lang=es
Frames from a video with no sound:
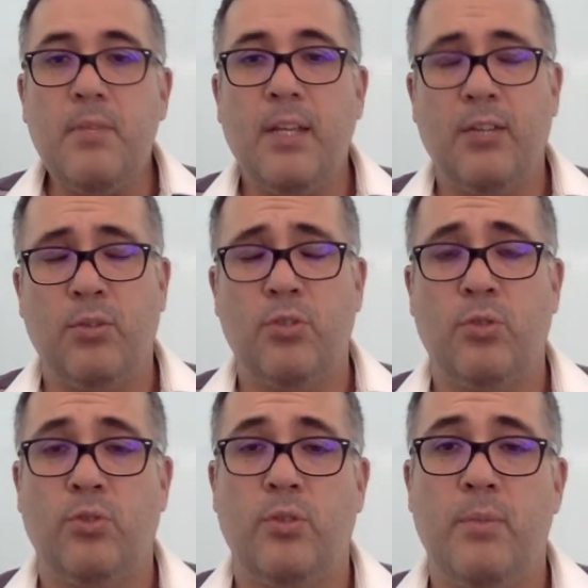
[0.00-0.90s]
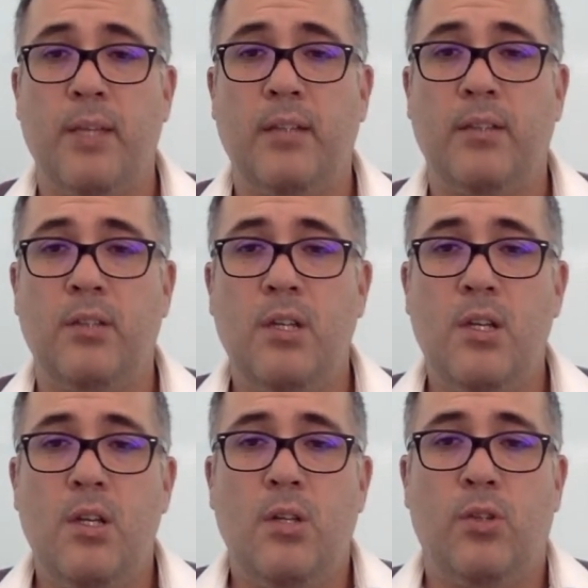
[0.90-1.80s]
que su desconocimiento
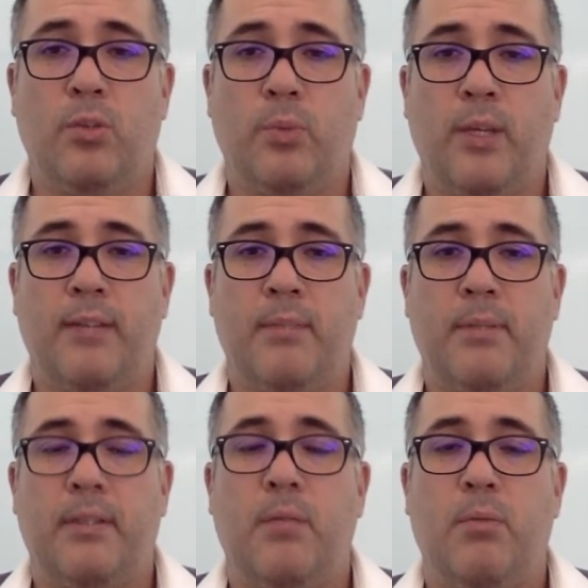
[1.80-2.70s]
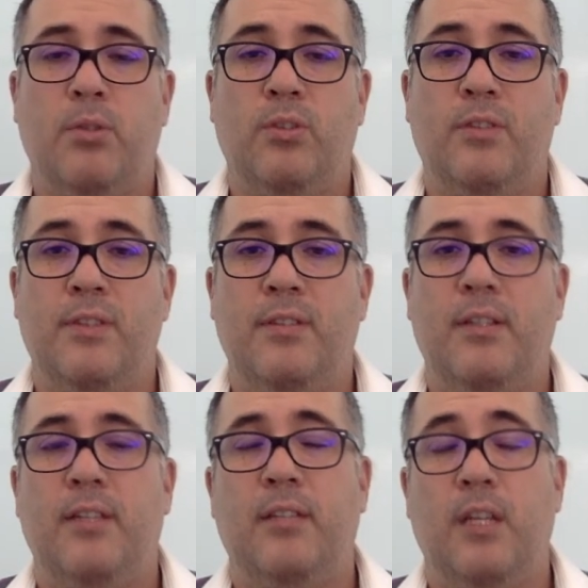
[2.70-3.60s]
nos puede hacer pasar momentos
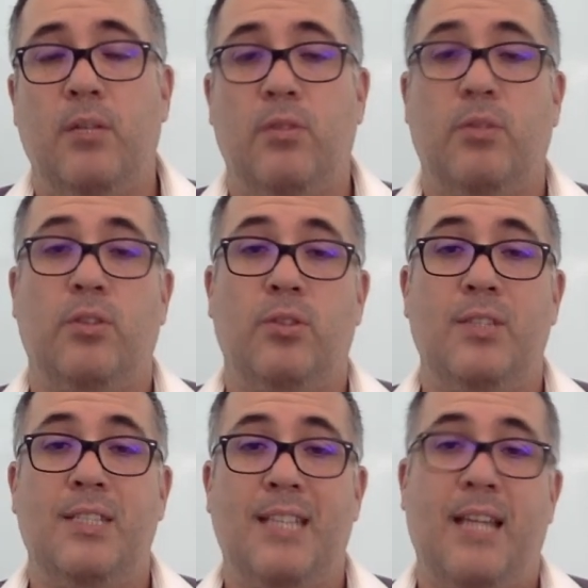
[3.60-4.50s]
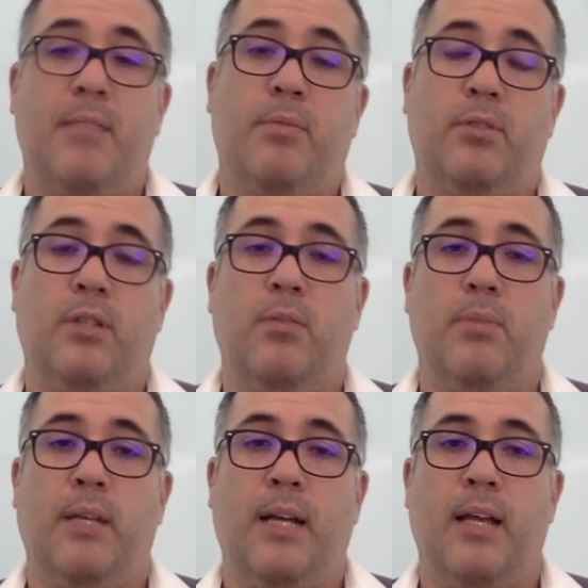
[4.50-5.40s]
difíciles en una situación ya de por sí
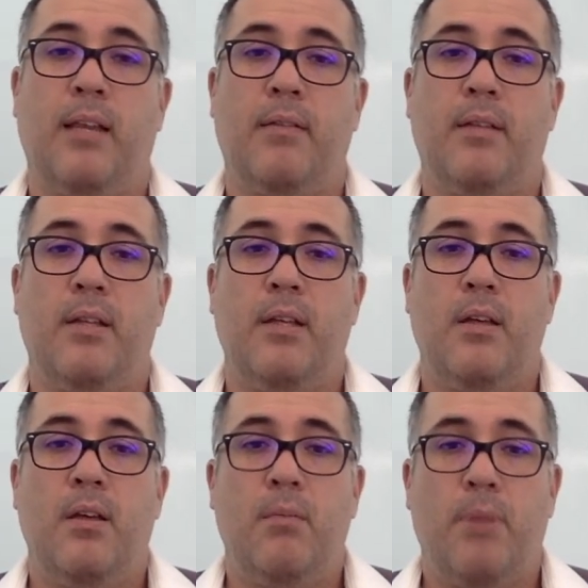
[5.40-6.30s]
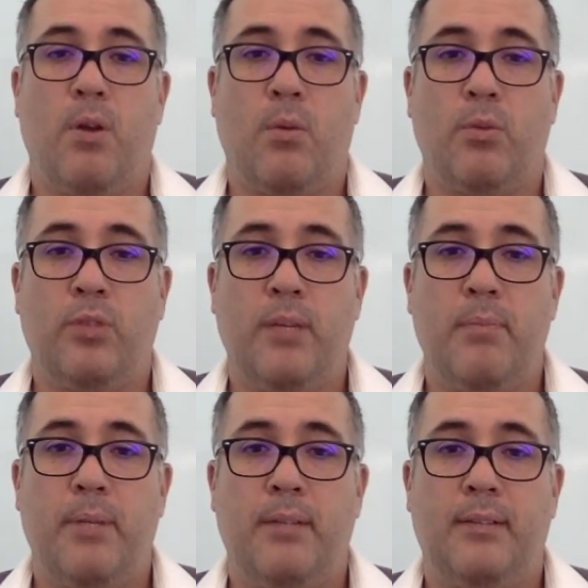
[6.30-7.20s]
complicada. Pero como
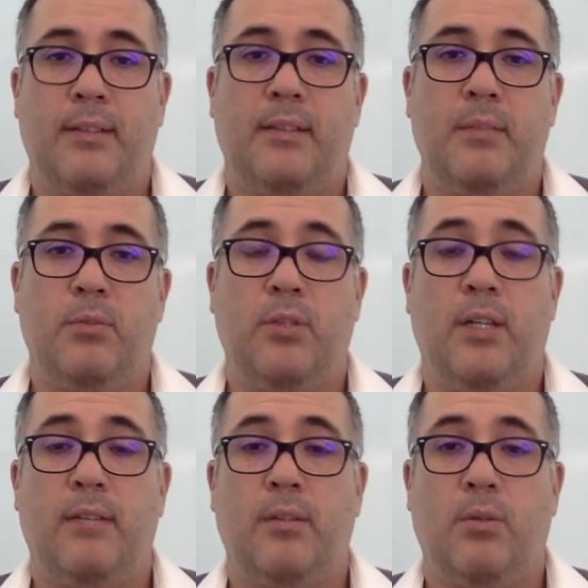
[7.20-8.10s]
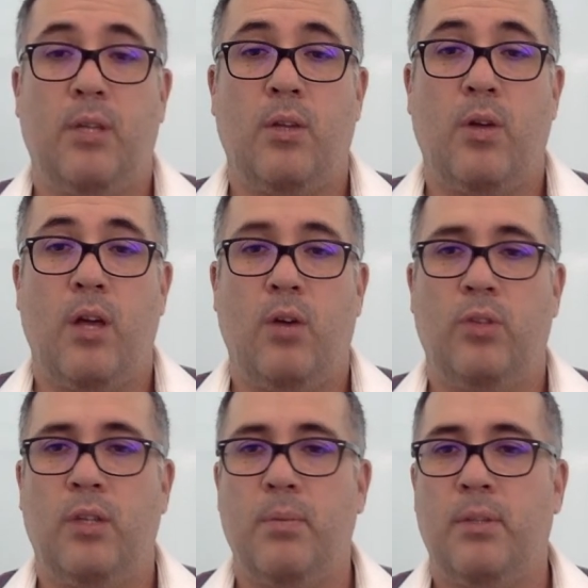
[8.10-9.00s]
siempre, si sentimos que la aseguradora o su
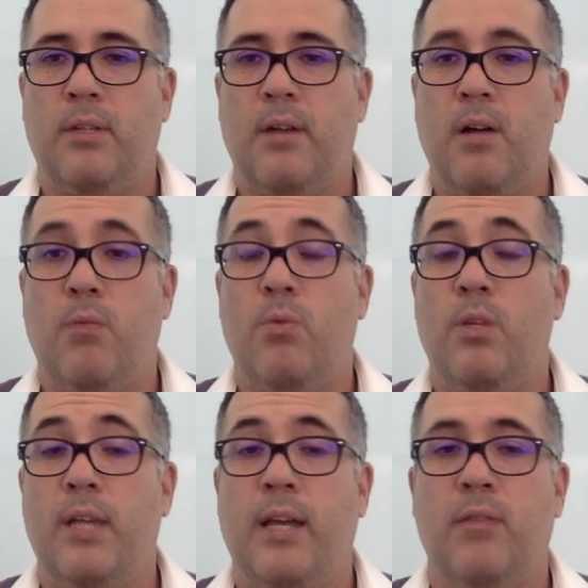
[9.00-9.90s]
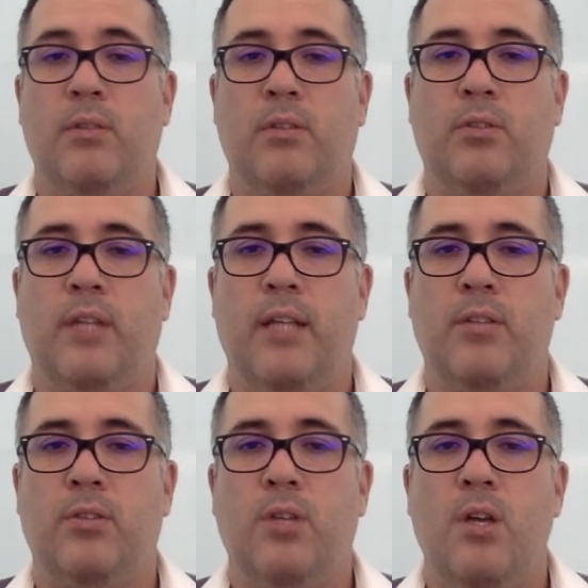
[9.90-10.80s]
equipo de trabajo vulneran nuestros
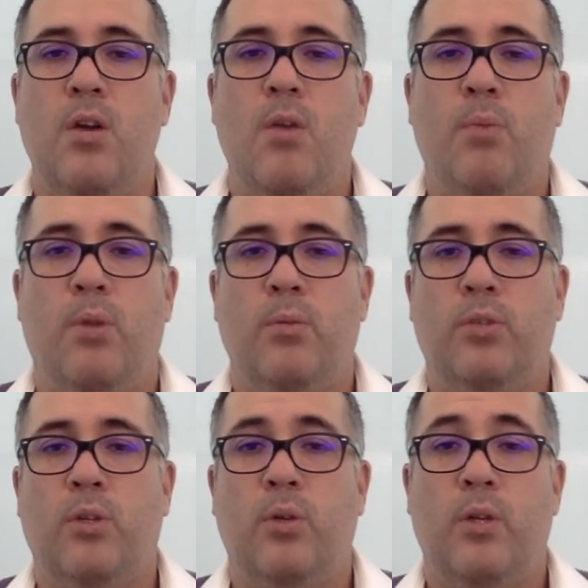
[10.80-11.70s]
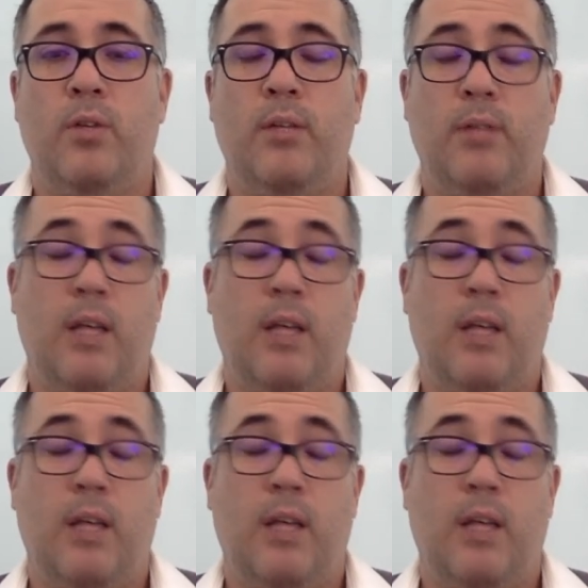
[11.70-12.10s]
derechos, podemos acudir a una